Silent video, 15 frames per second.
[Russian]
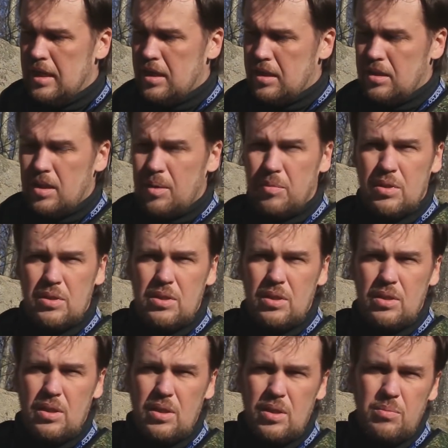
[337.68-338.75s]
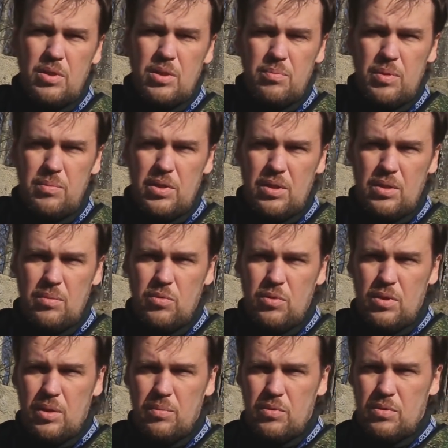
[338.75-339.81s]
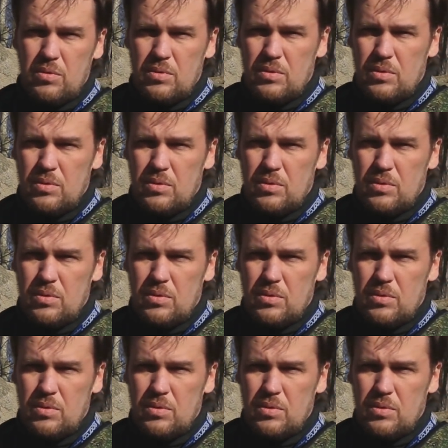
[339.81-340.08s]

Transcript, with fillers: орнамент делали именно по мягкому камню.